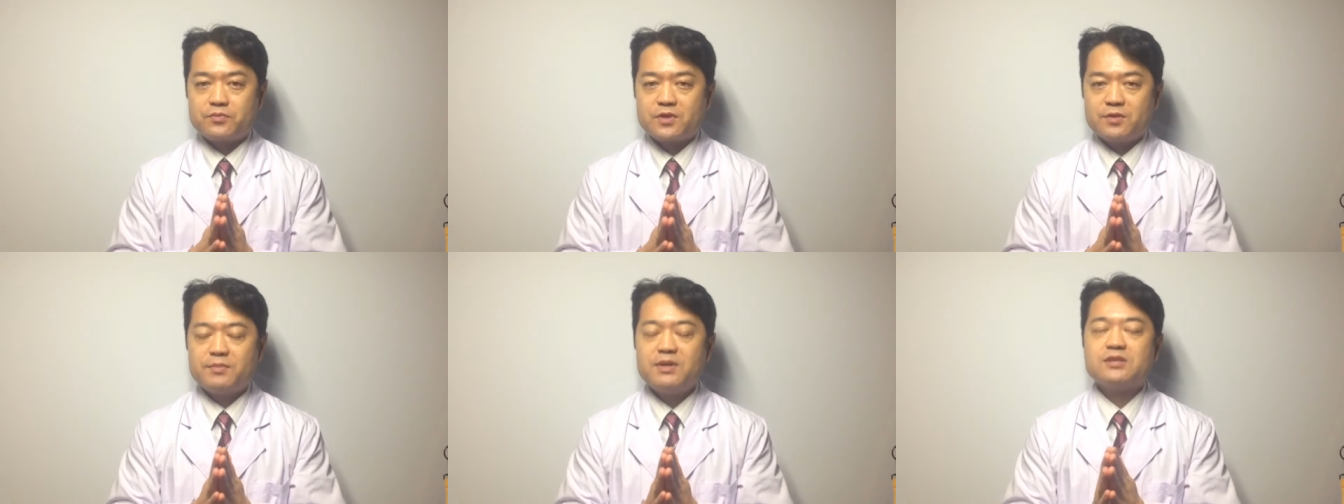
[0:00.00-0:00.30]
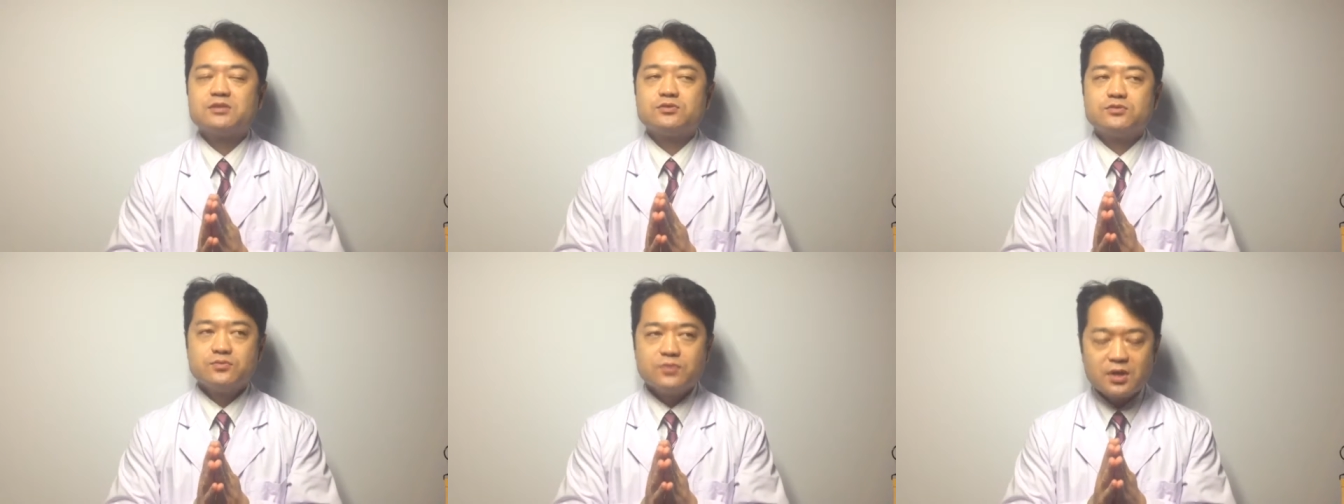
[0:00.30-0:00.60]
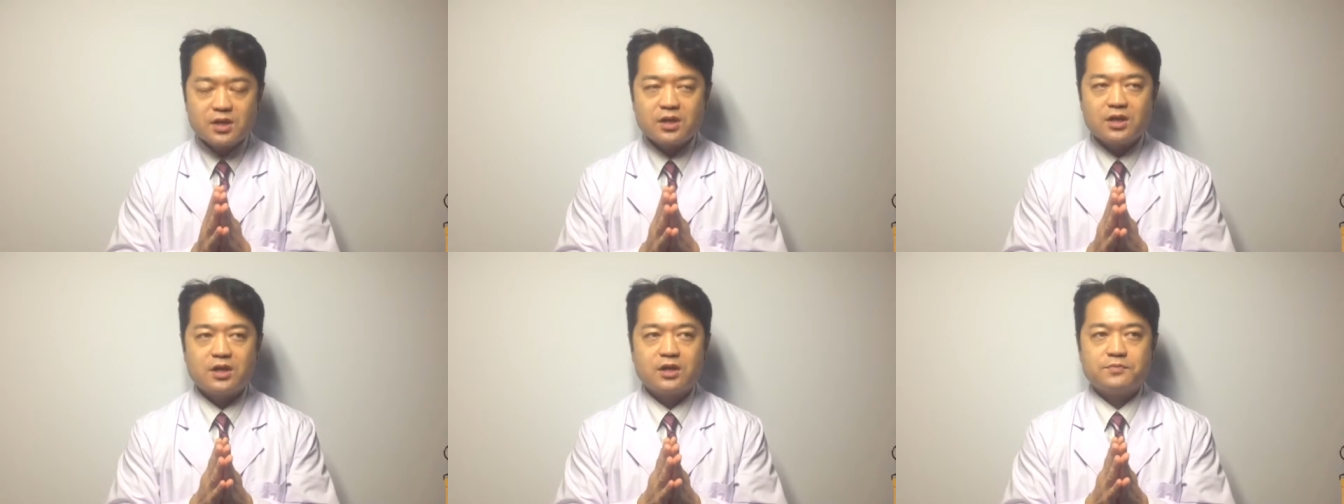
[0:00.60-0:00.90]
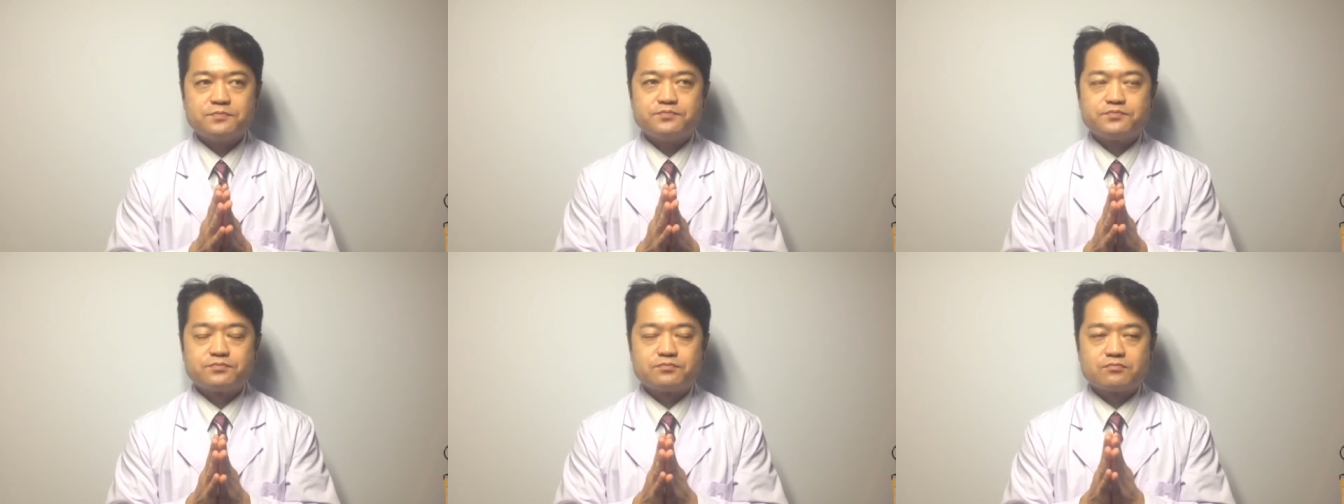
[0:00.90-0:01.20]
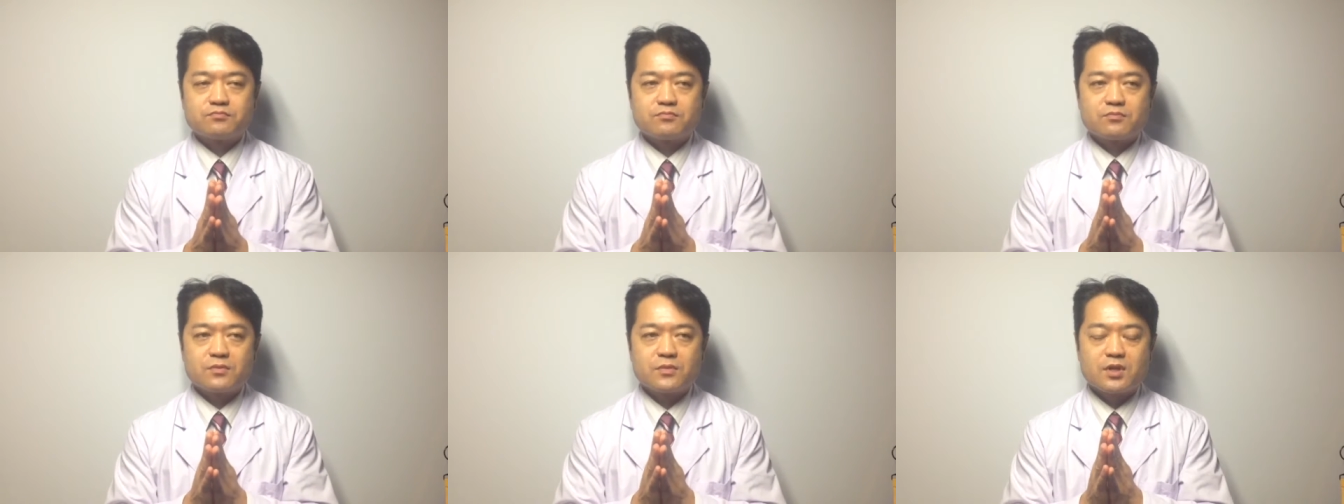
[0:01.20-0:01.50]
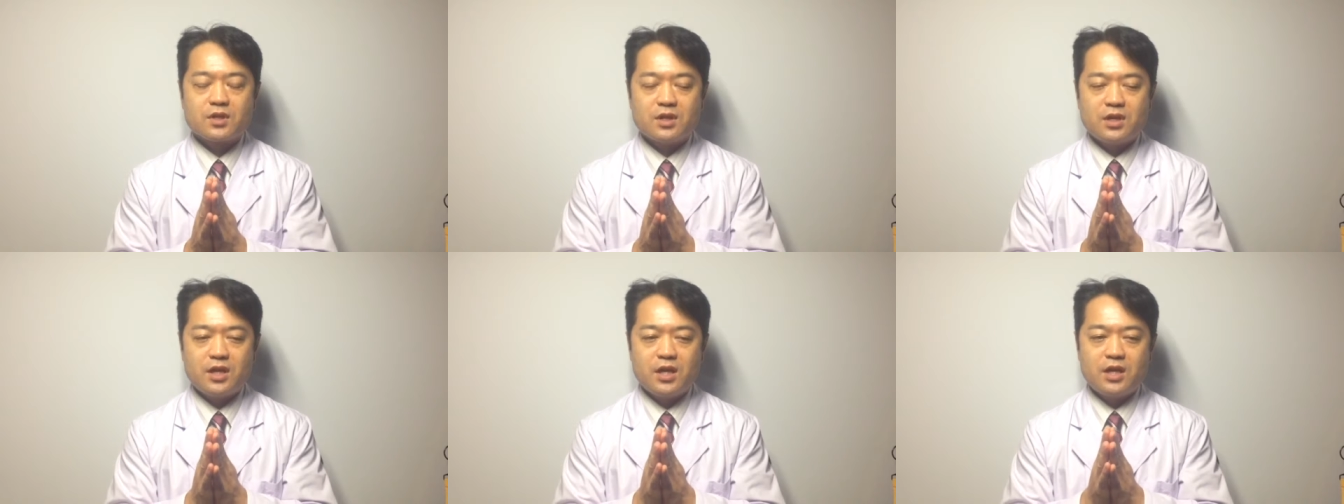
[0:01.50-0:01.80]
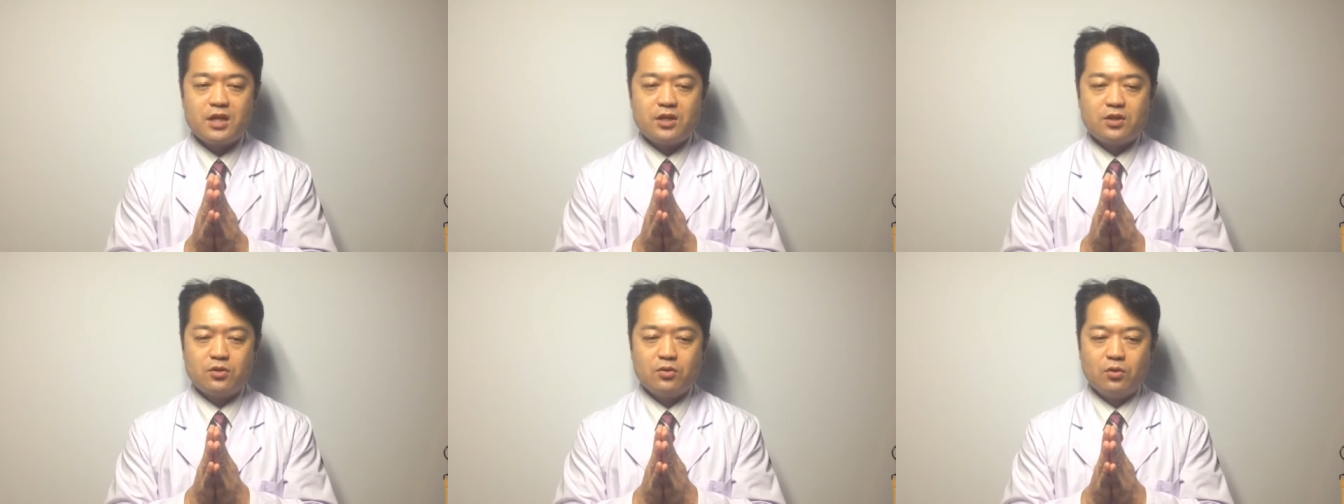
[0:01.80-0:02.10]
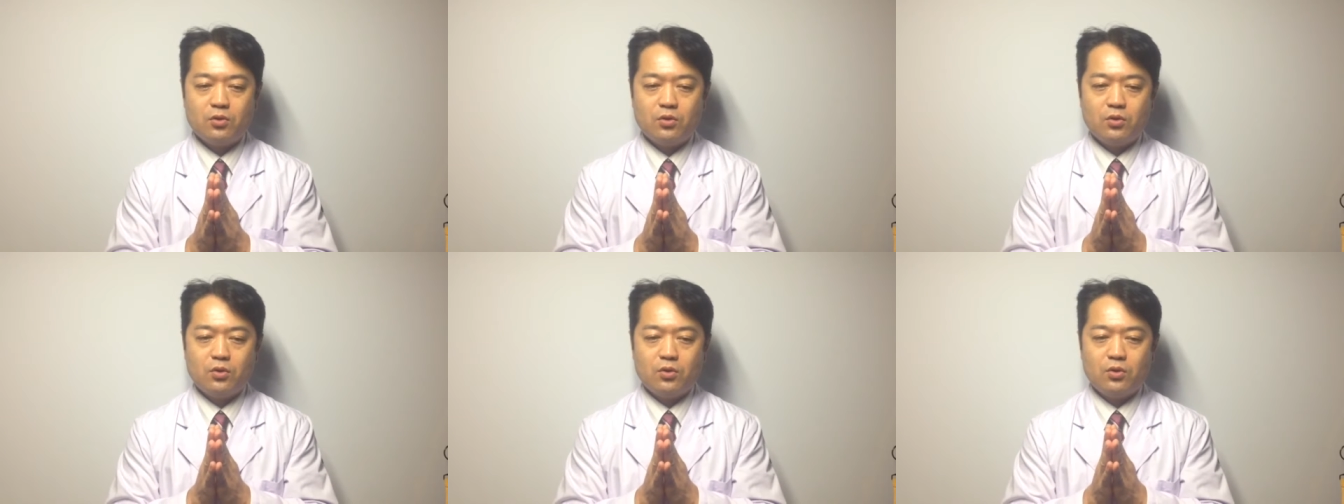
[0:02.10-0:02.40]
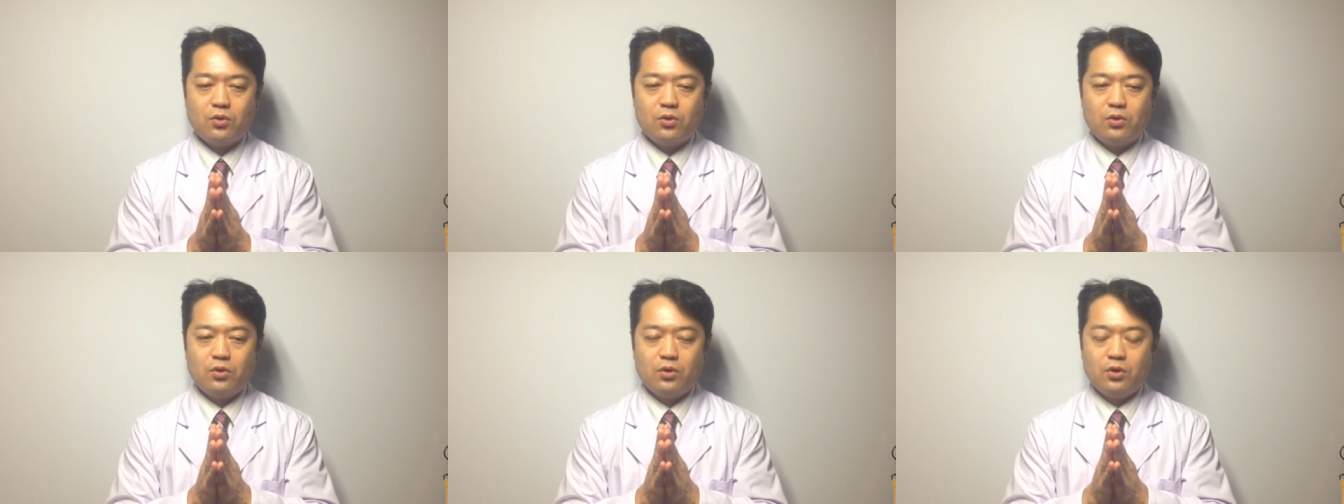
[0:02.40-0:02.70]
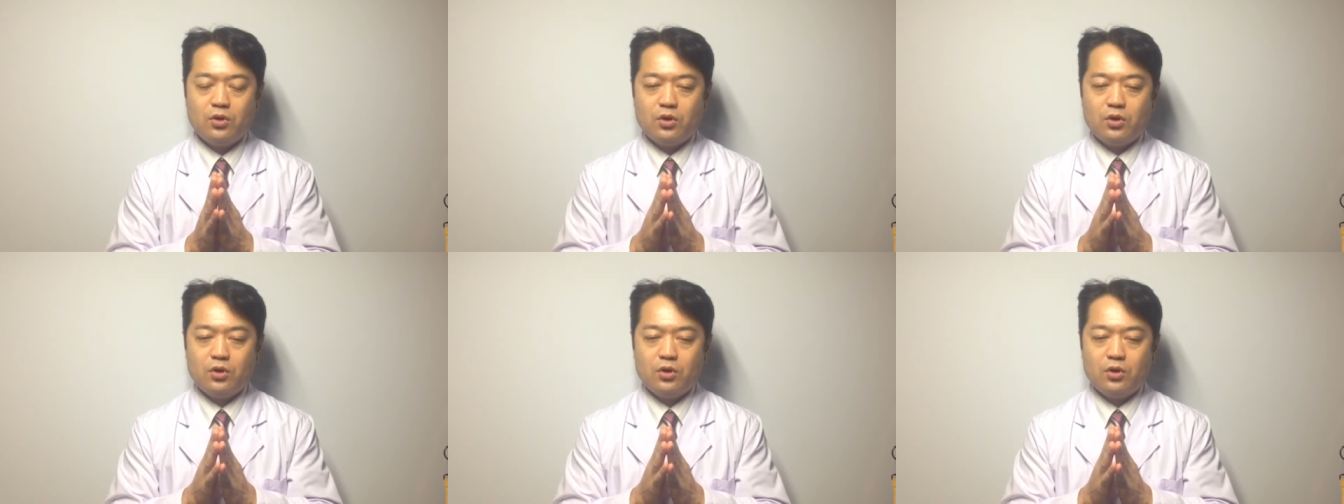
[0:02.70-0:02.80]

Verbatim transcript: まずは、えっと、